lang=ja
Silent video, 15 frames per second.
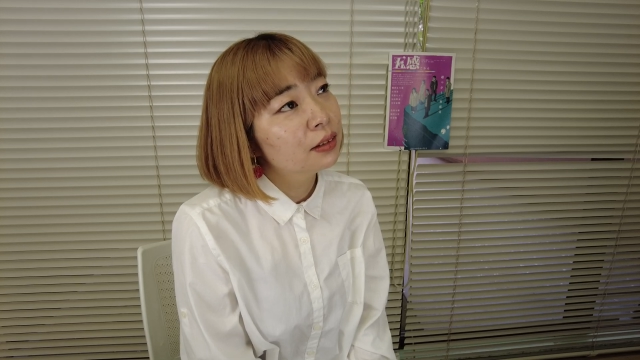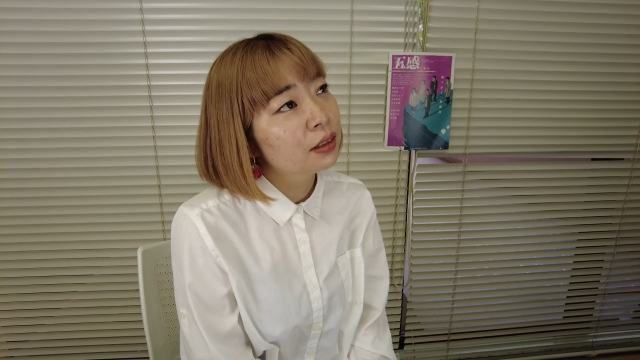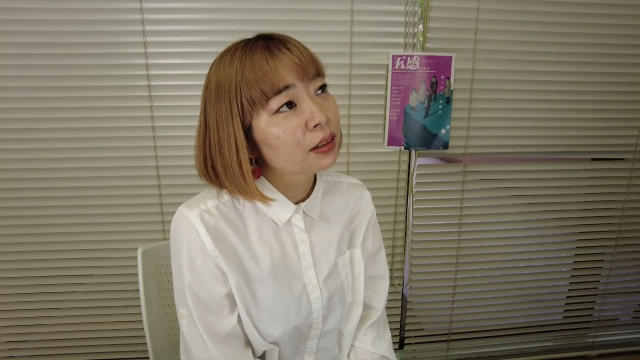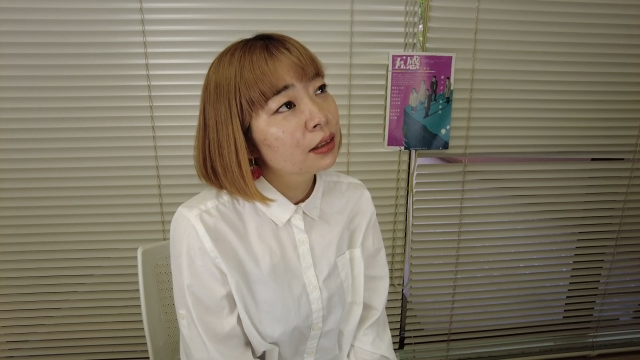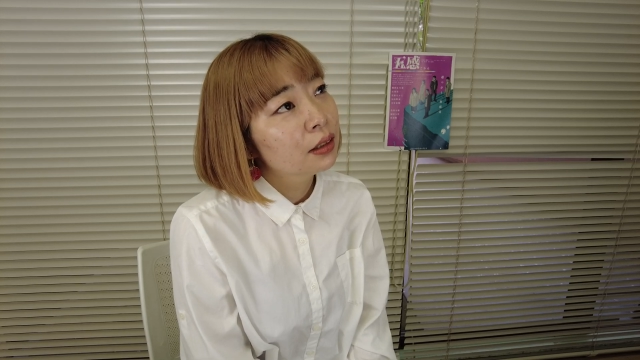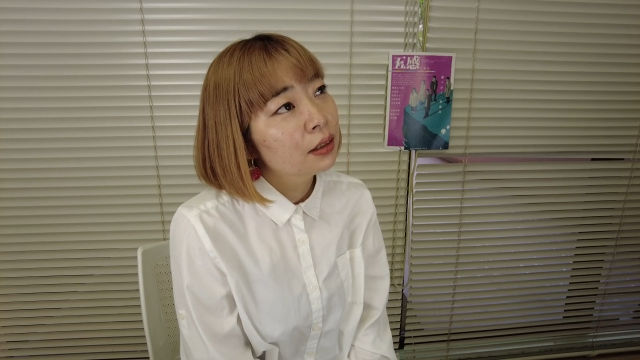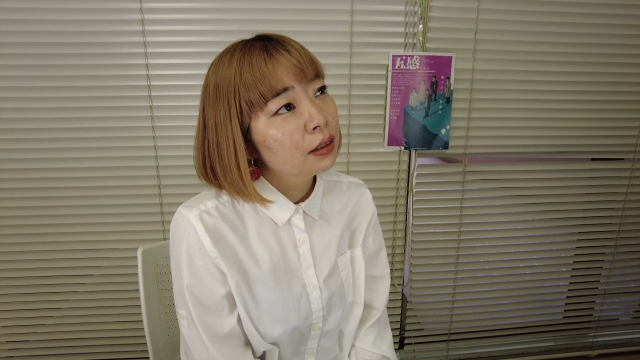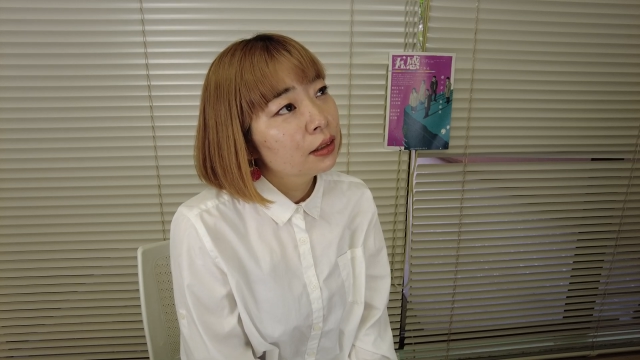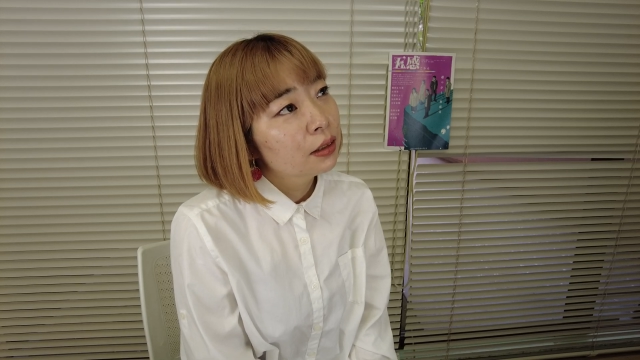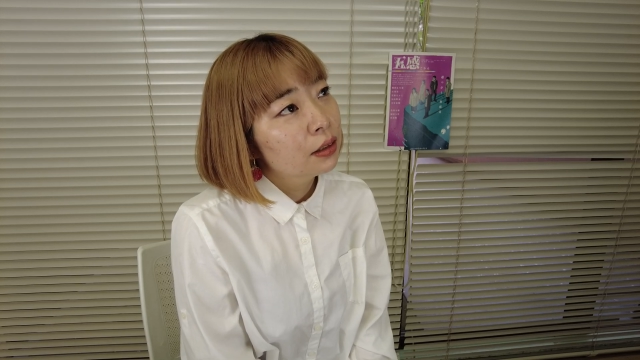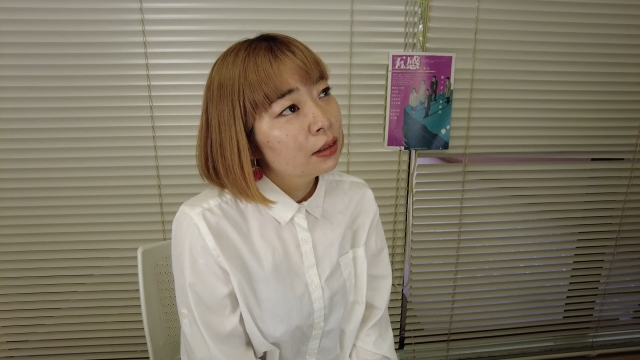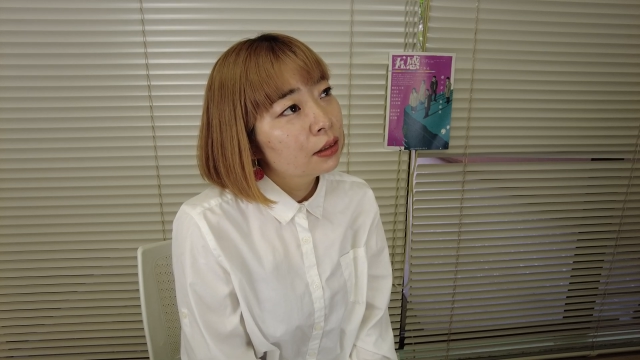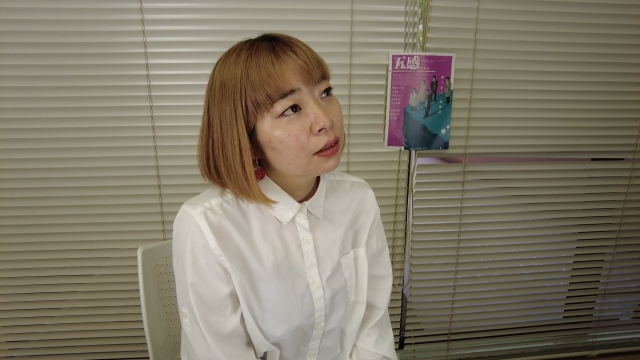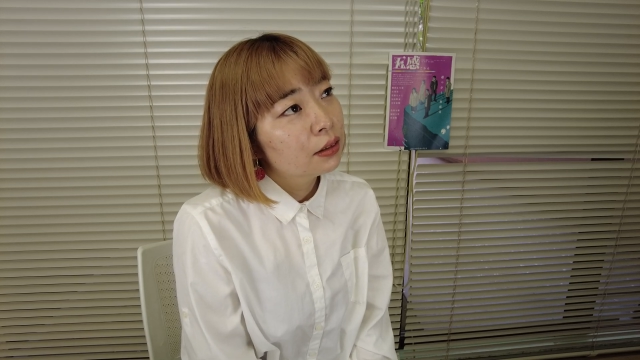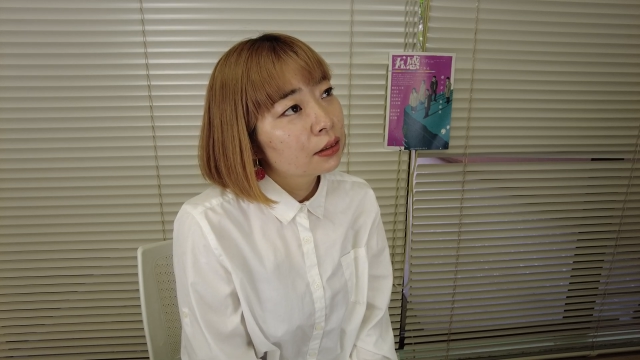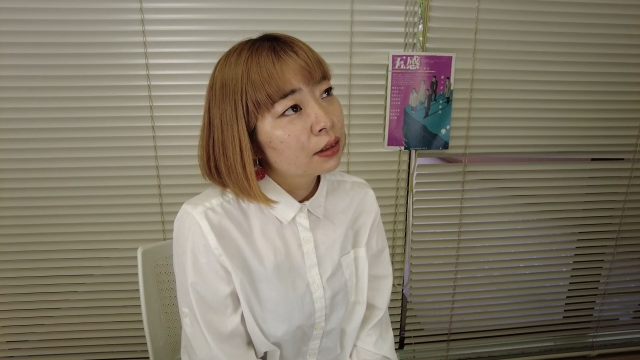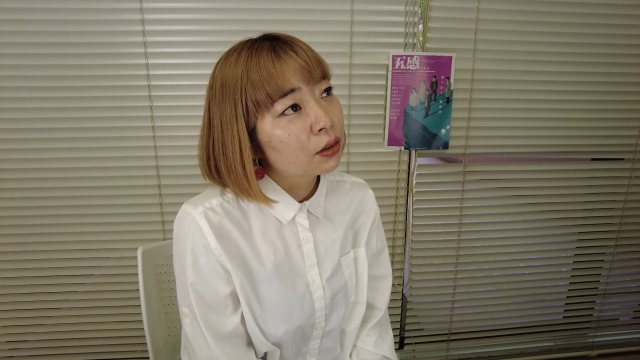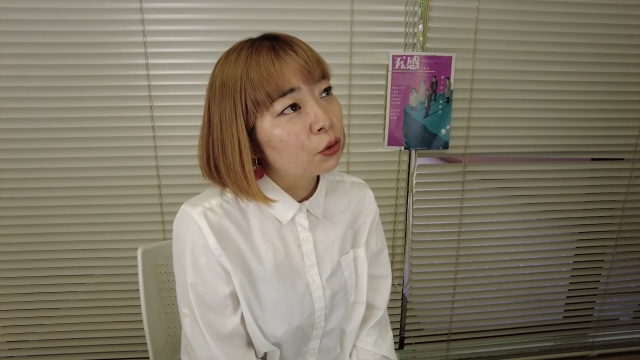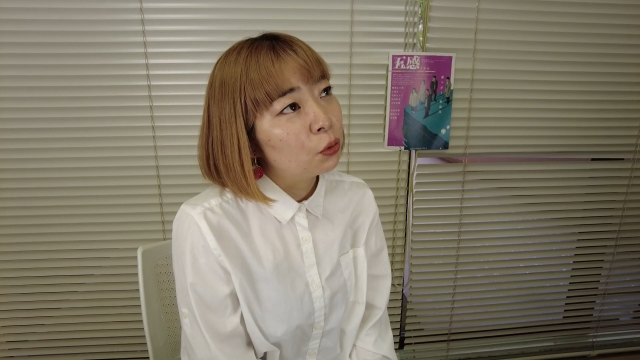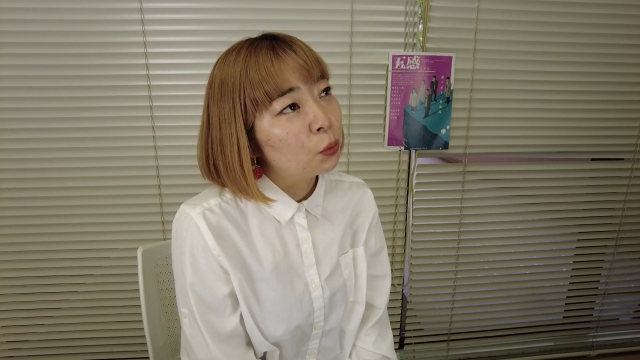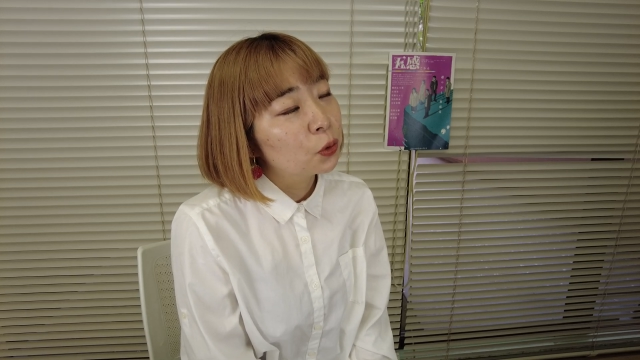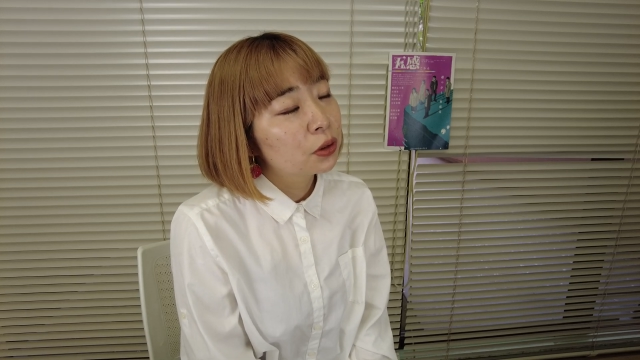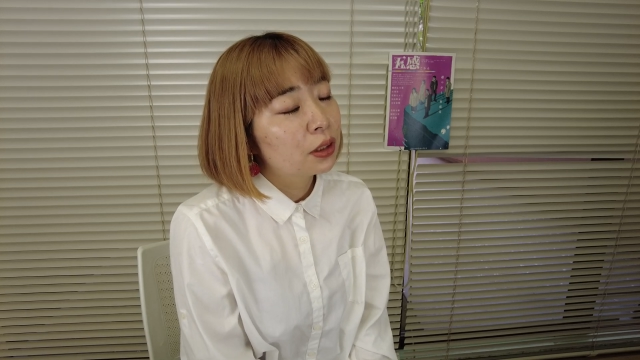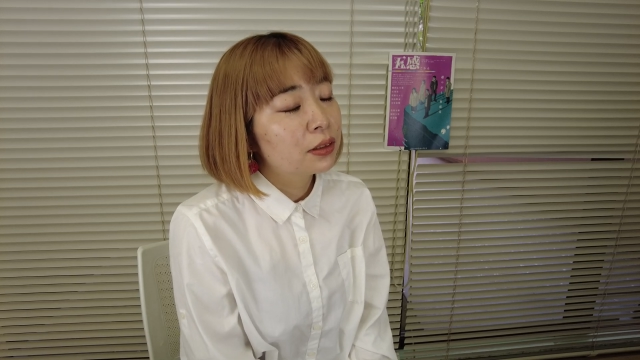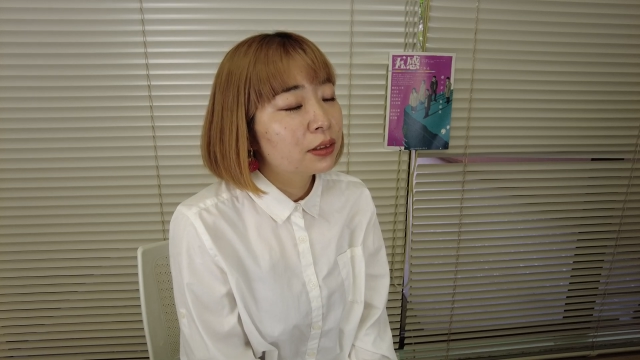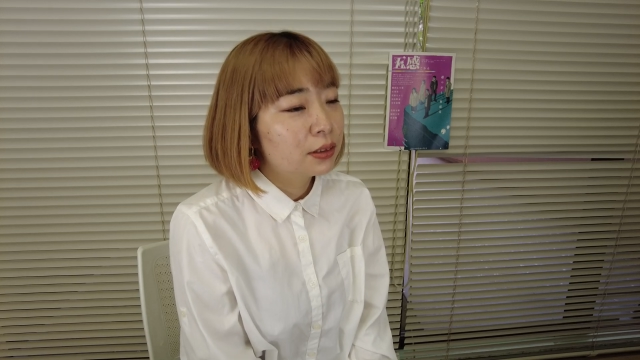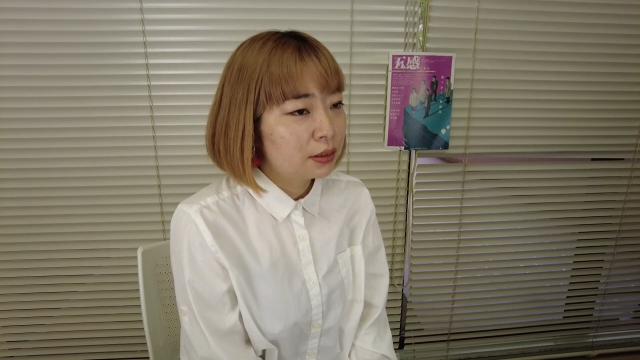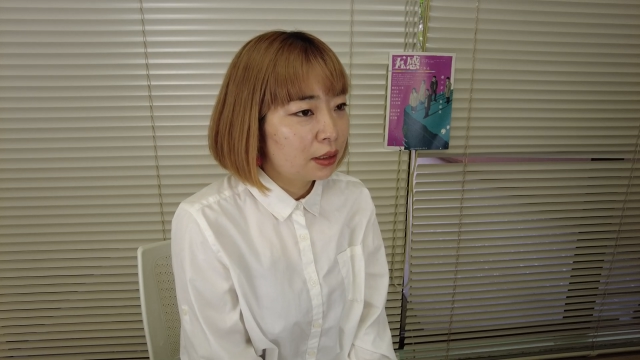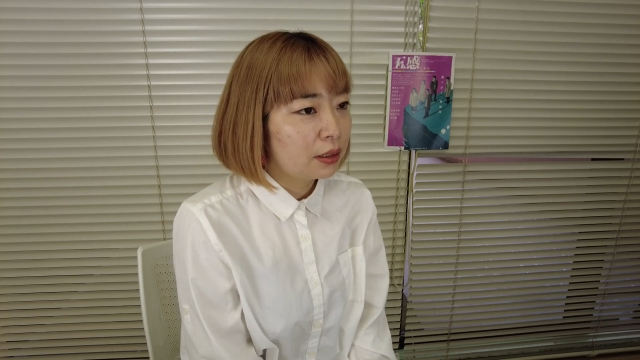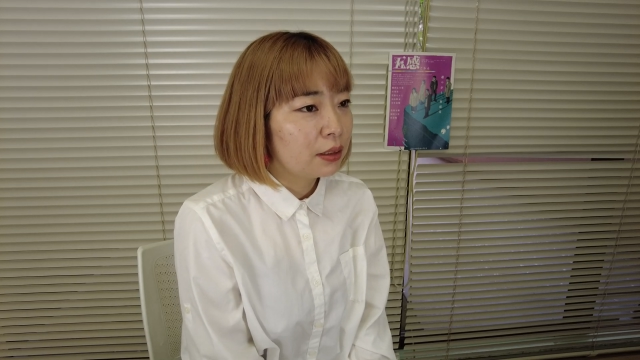て結構思ったり
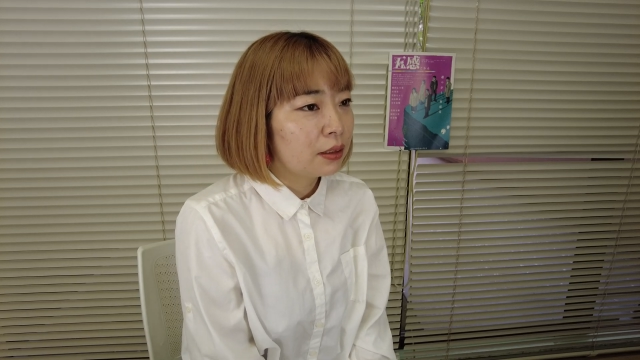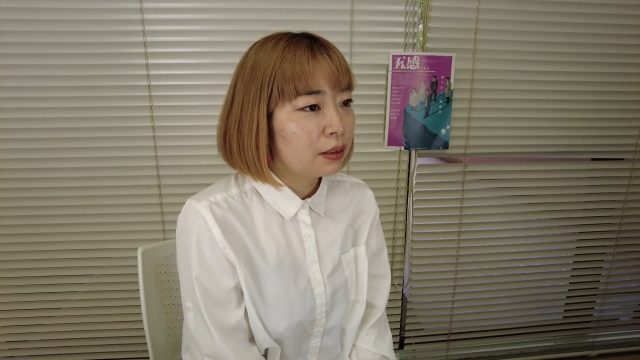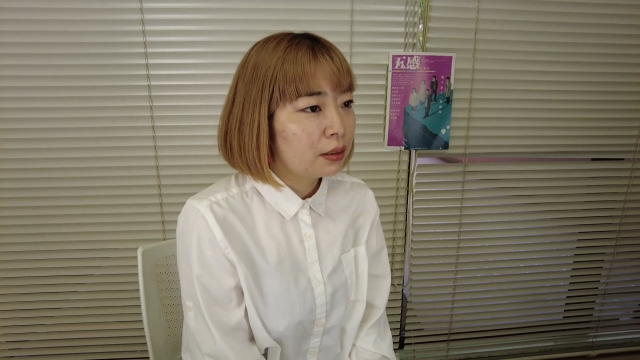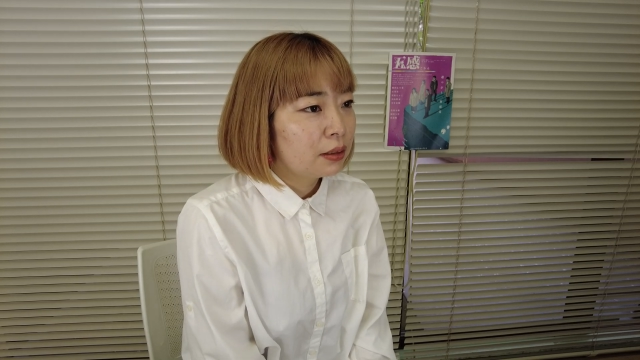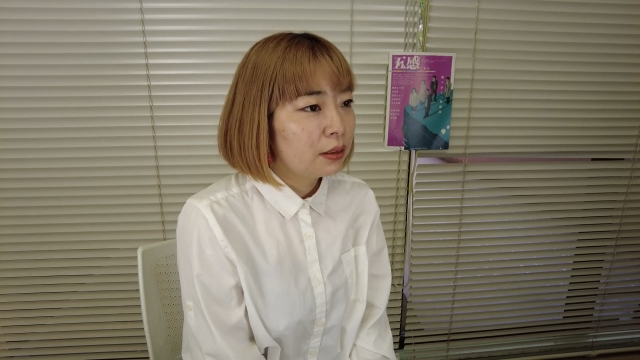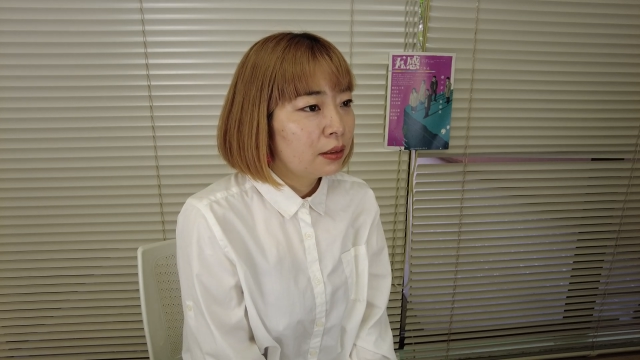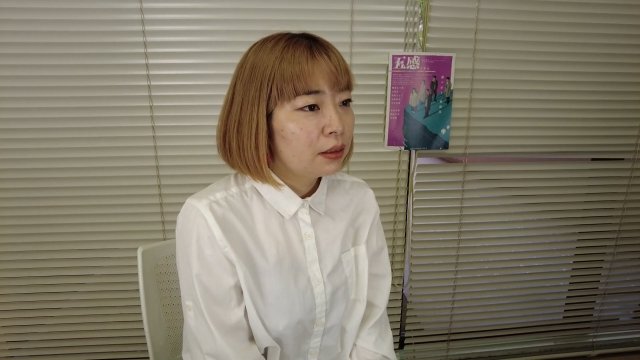して、